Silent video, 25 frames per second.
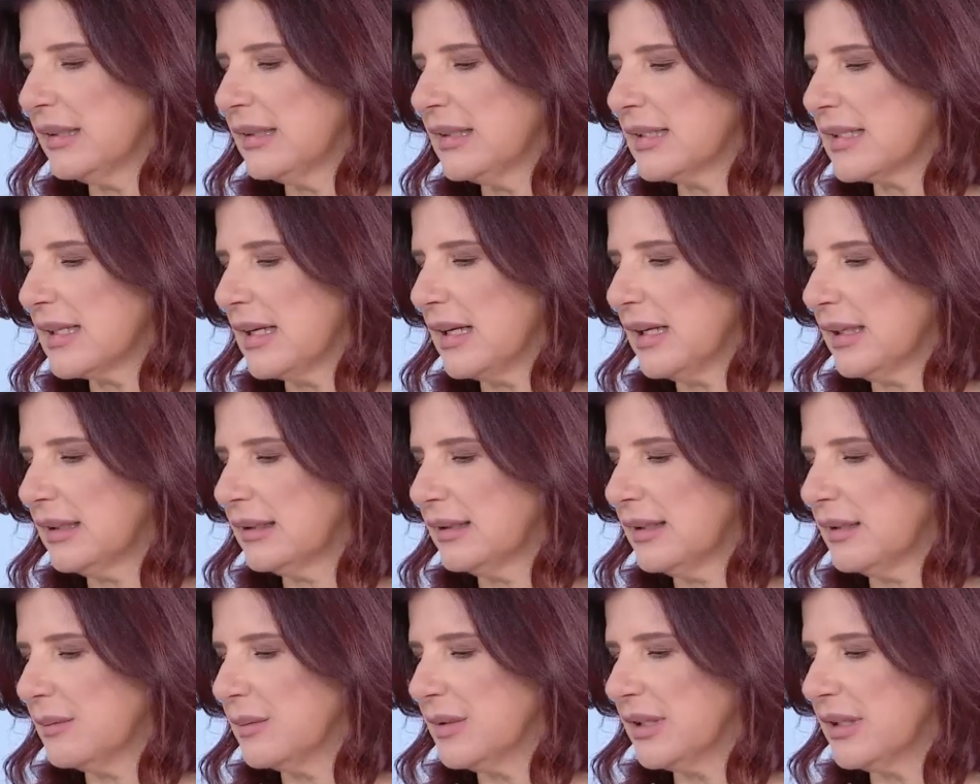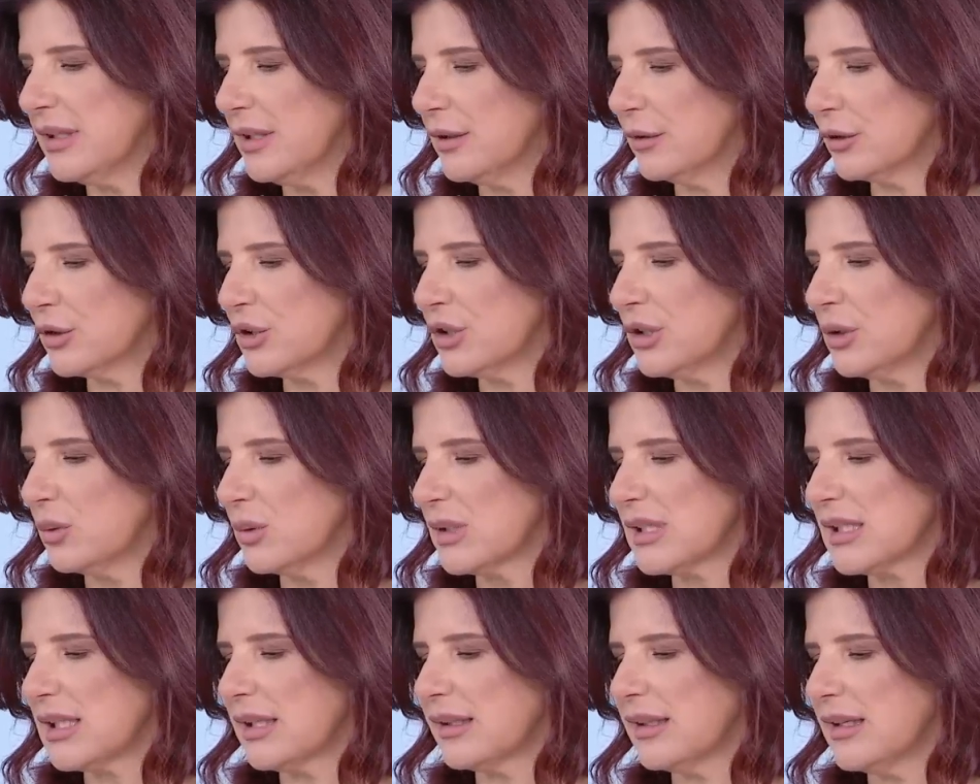كان نزل أكثر من
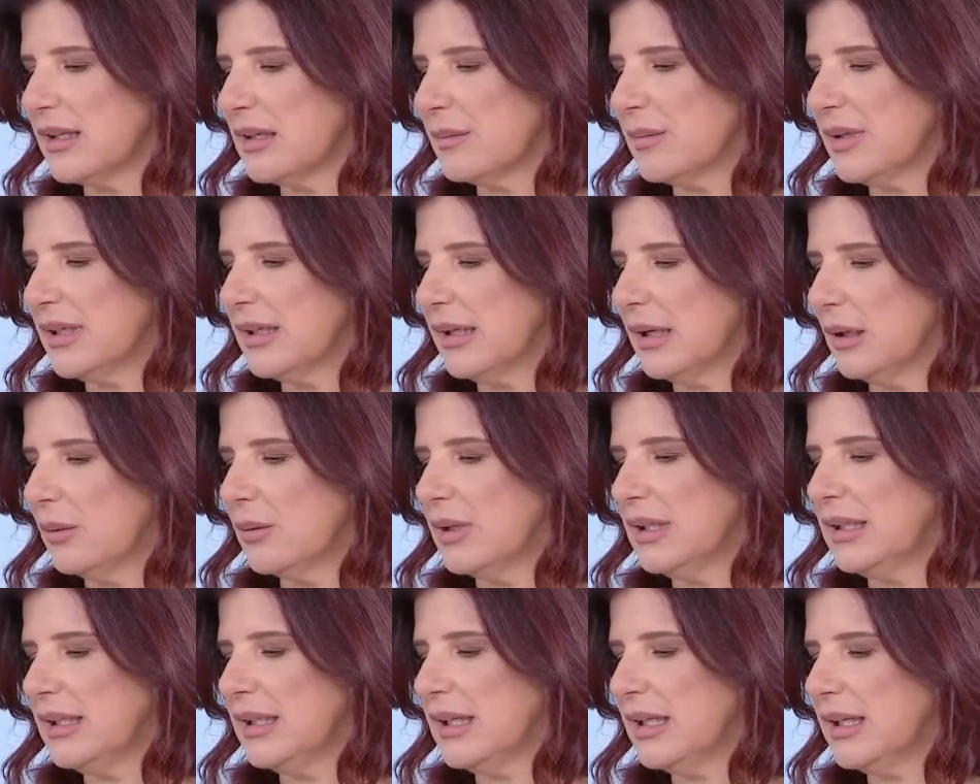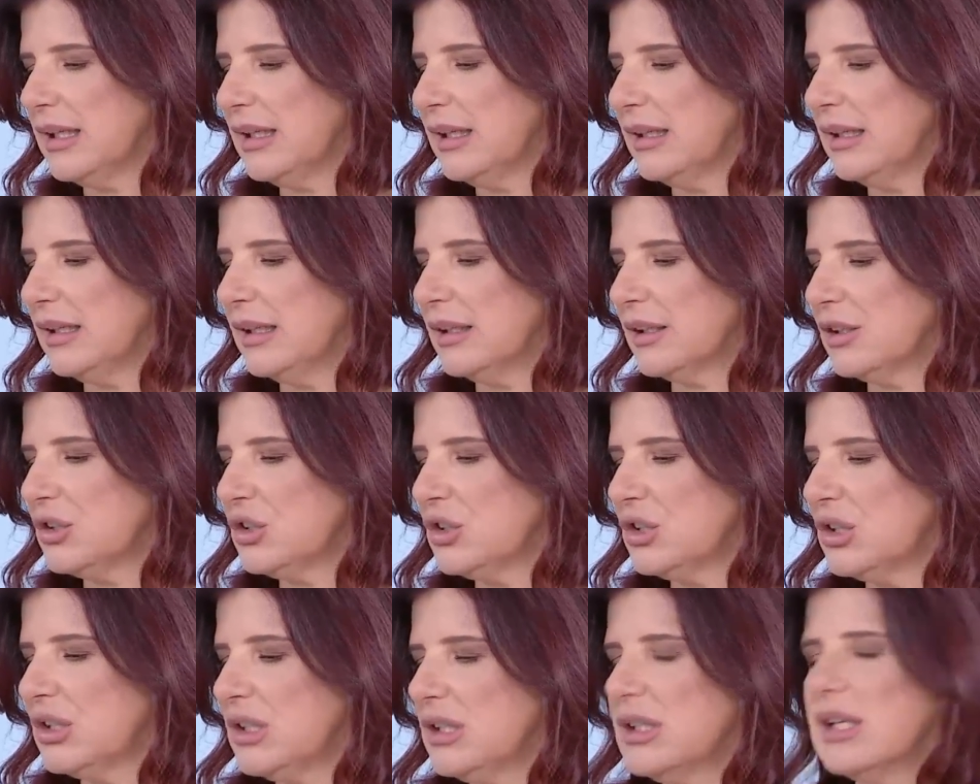22 وصل تقريبا لحوالي ال
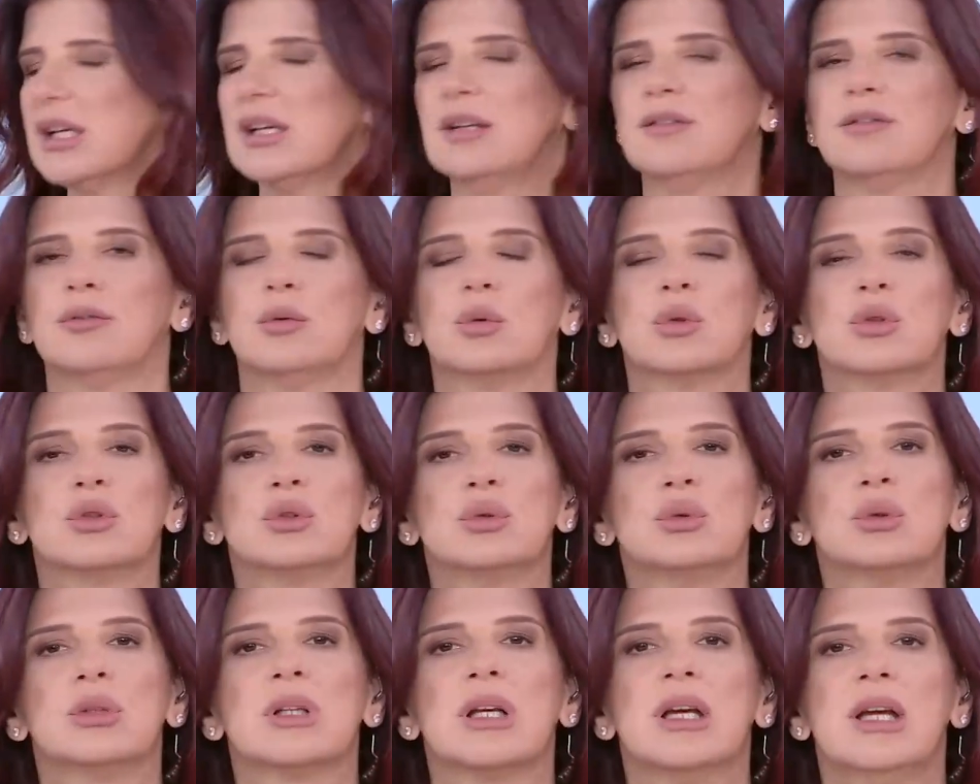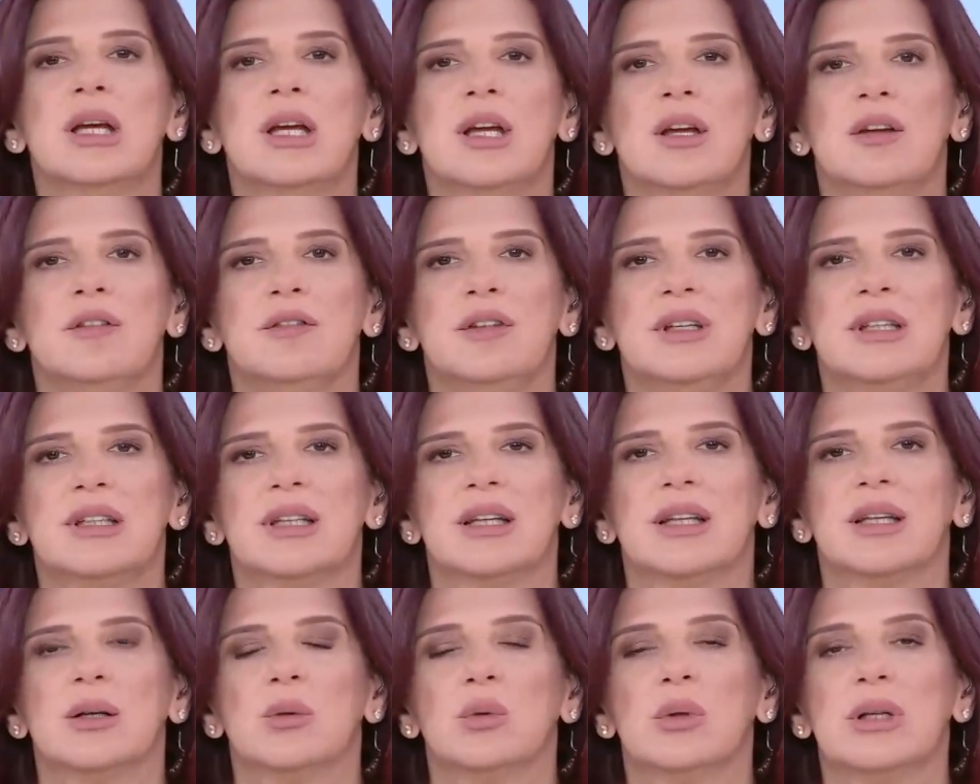20 ألف وكسور في
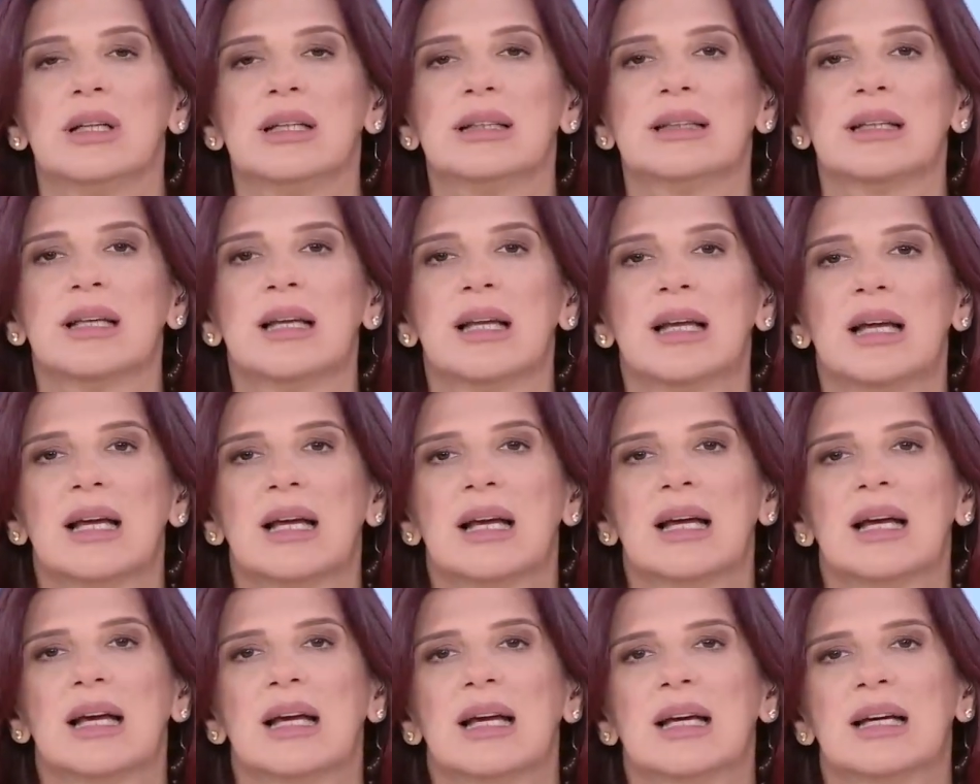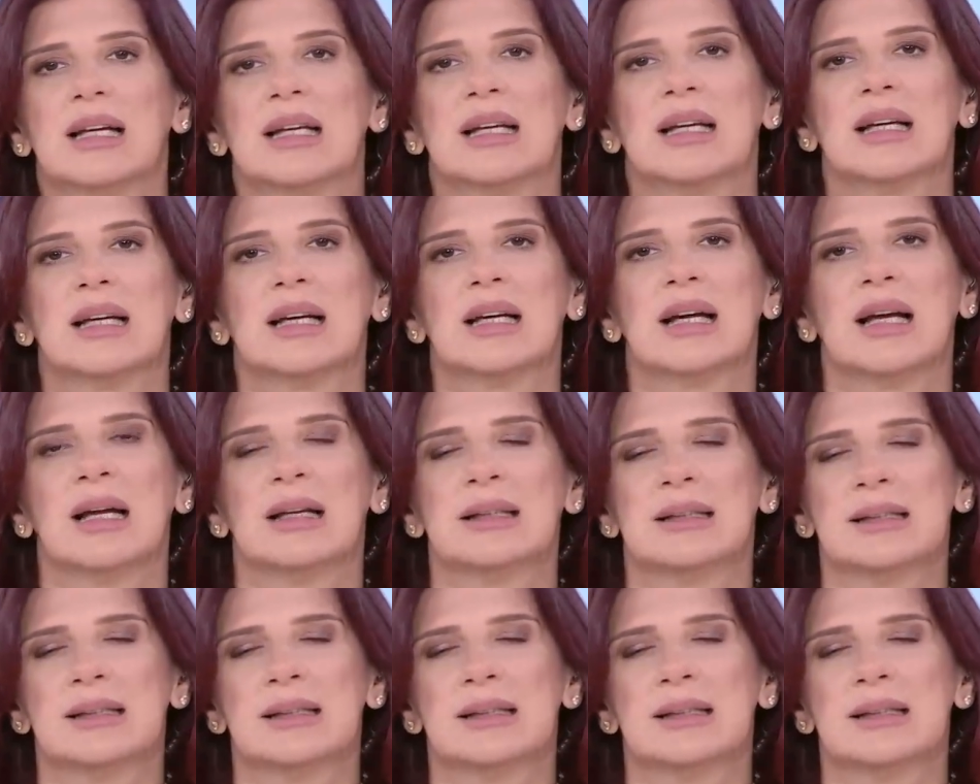تداولات آه،